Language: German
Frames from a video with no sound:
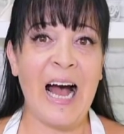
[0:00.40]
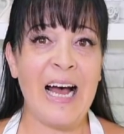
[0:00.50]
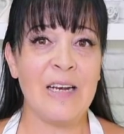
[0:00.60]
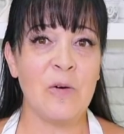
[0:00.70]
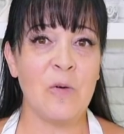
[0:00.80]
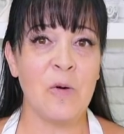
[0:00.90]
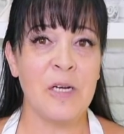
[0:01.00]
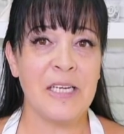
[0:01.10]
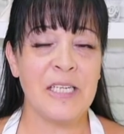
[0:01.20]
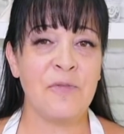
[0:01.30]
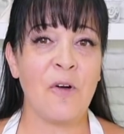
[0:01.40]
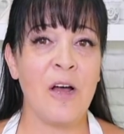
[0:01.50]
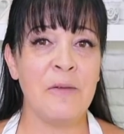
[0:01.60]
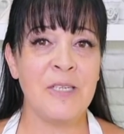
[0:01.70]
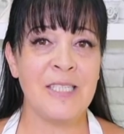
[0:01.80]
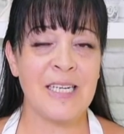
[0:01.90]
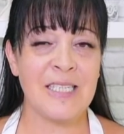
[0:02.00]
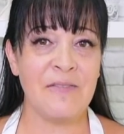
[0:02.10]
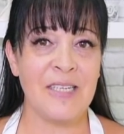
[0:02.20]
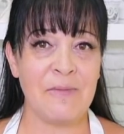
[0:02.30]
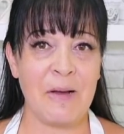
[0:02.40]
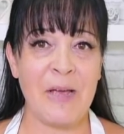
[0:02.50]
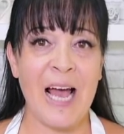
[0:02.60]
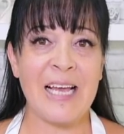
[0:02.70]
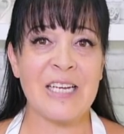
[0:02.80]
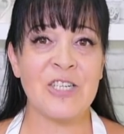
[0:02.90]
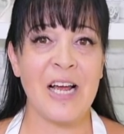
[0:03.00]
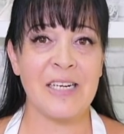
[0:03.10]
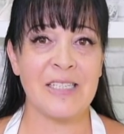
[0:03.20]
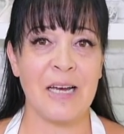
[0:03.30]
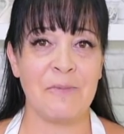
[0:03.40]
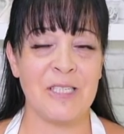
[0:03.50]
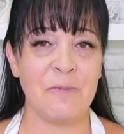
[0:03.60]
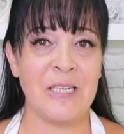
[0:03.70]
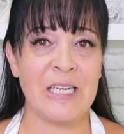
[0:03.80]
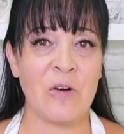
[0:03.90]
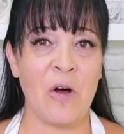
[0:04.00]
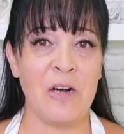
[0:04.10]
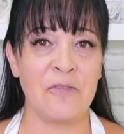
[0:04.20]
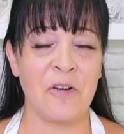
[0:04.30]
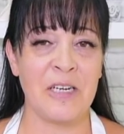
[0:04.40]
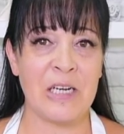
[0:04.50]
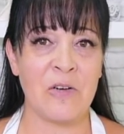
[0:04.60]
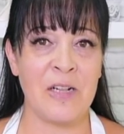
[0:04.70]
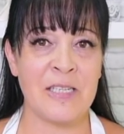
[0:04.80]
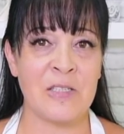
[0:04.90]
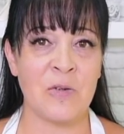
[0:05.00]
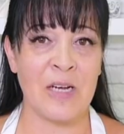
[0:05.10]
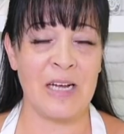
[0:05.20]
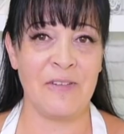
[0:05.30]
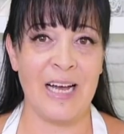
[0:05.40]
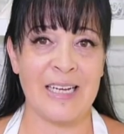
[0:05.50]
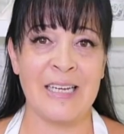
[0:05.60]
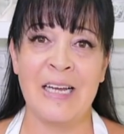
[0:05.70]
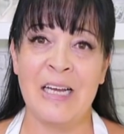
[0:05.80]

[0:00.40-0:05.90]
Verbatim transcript: Hallo, ich freue mich, dass ihr wieder bei mir eingeschaltet habt. Ich bin Nicole von Nicoles Zuckerwerk.